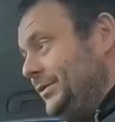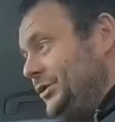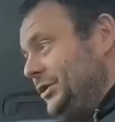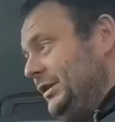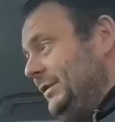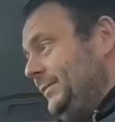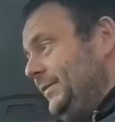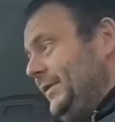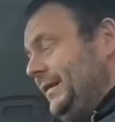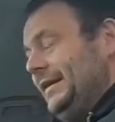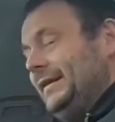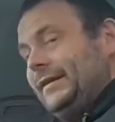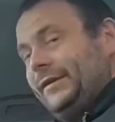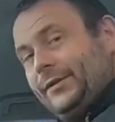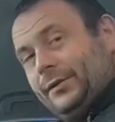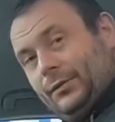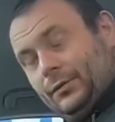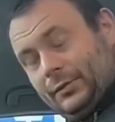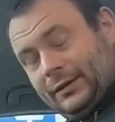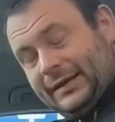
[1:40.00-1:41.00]
dem
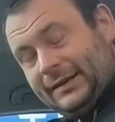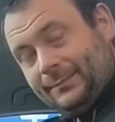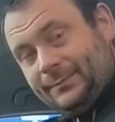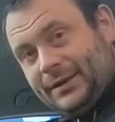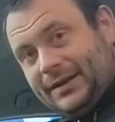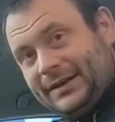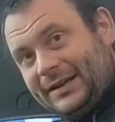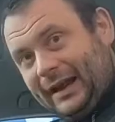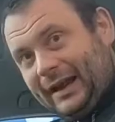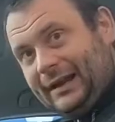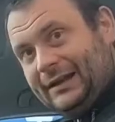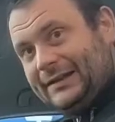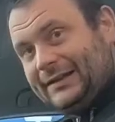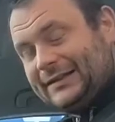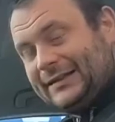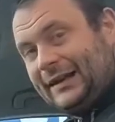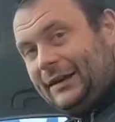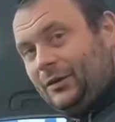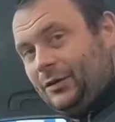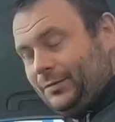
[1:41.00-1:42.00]
Sitz und den Pedalen
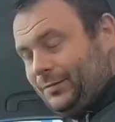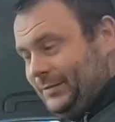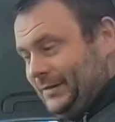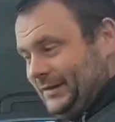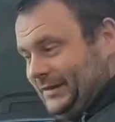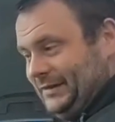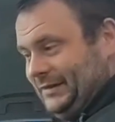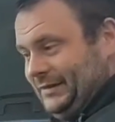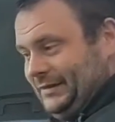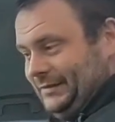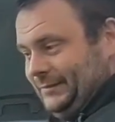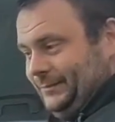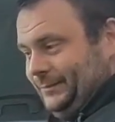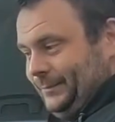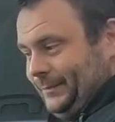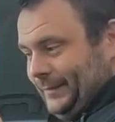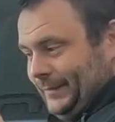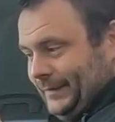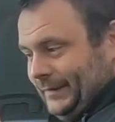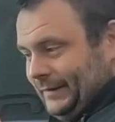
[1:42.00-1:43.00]
ist auch wichtig.
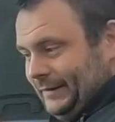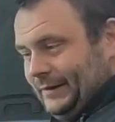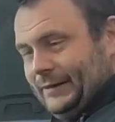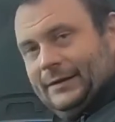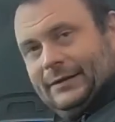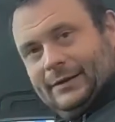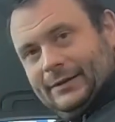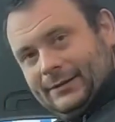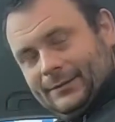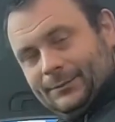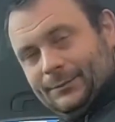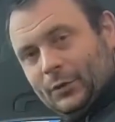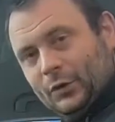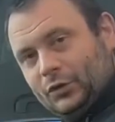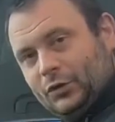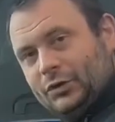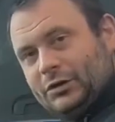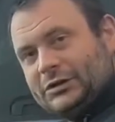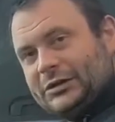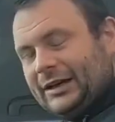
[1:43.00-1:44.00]

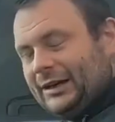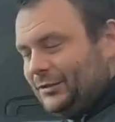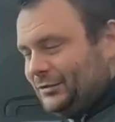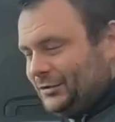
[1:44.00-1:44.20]
Motor ist aus,